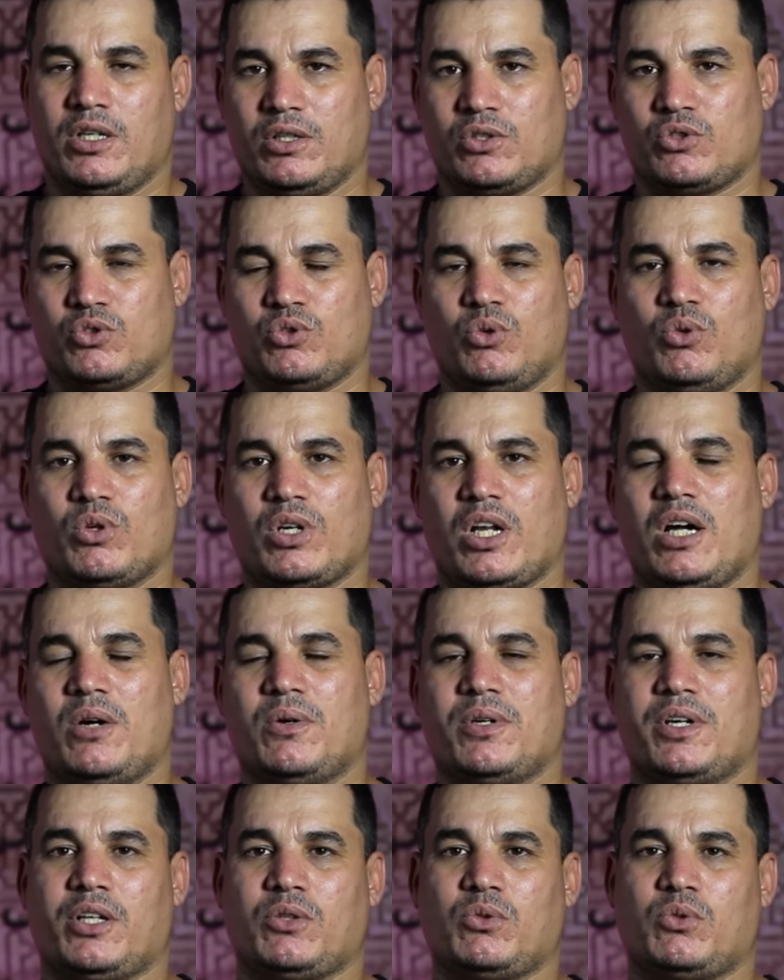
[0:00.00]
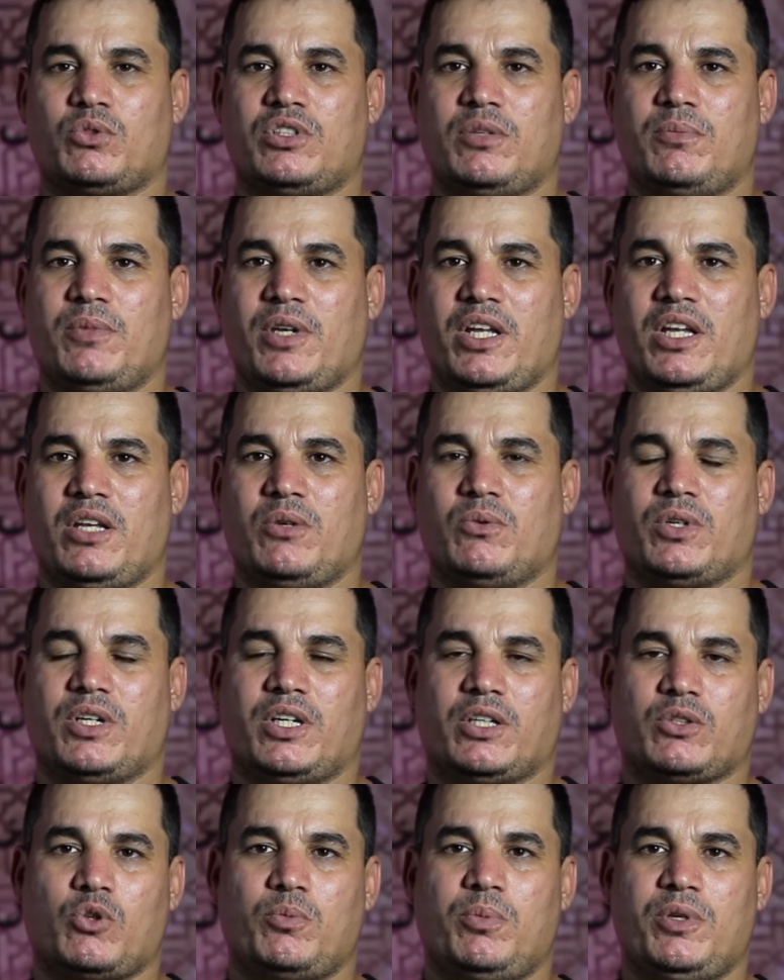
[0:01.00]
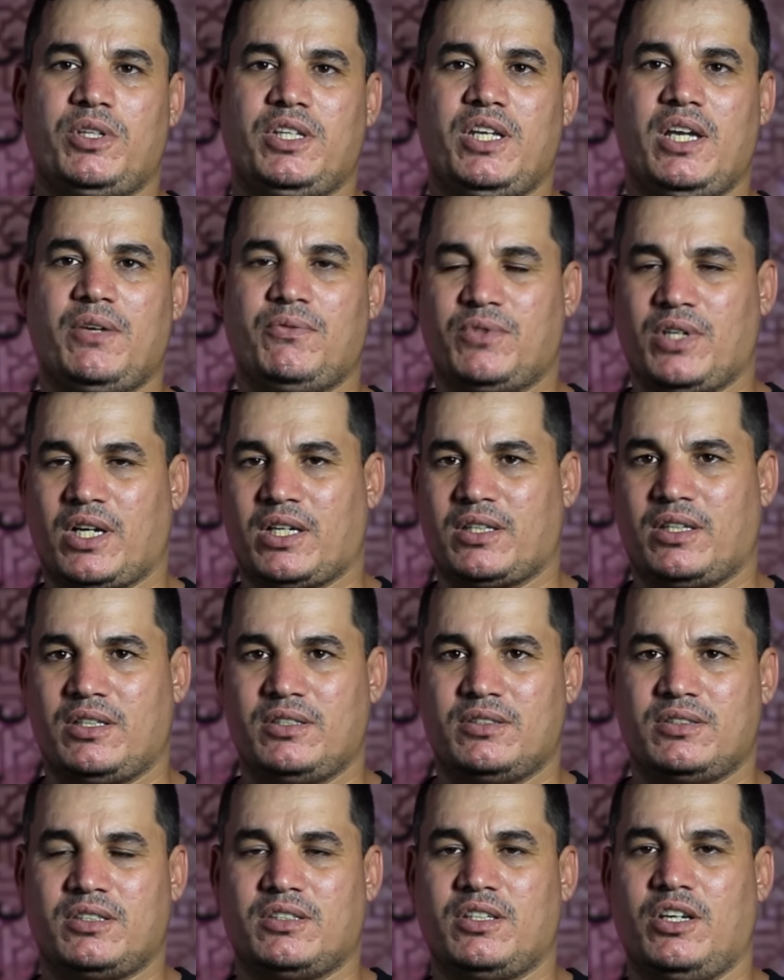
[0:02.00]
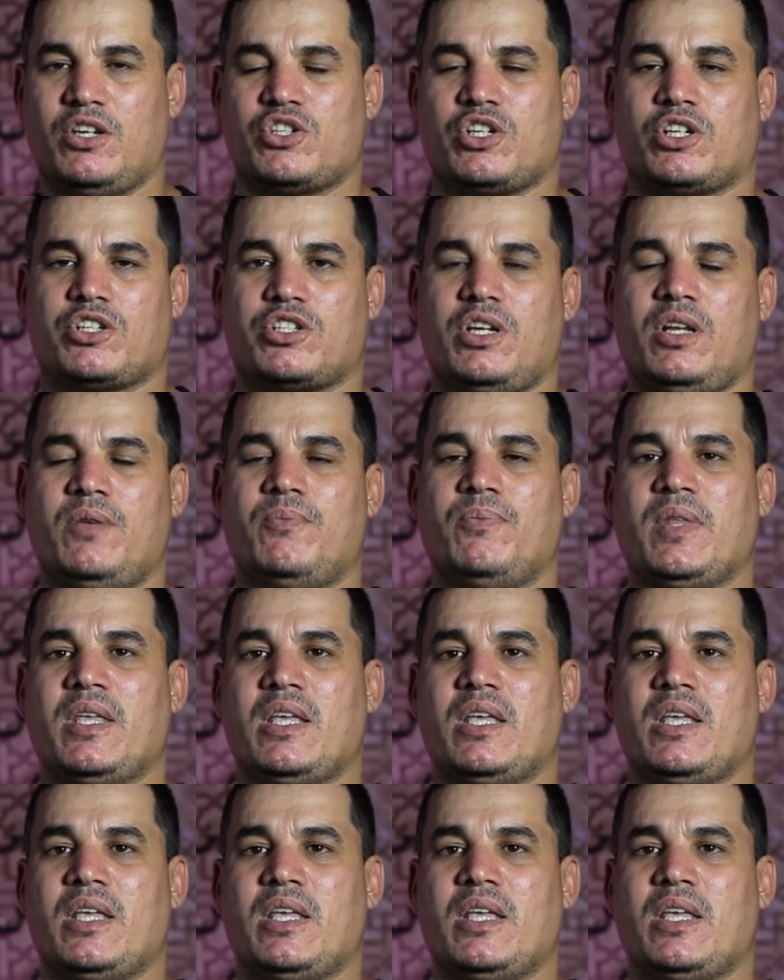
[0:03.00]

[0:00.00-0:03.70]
صوره ولا نعطوك تمرين ولا نعطوك بي دي اف تقدر انت تيليشارجيه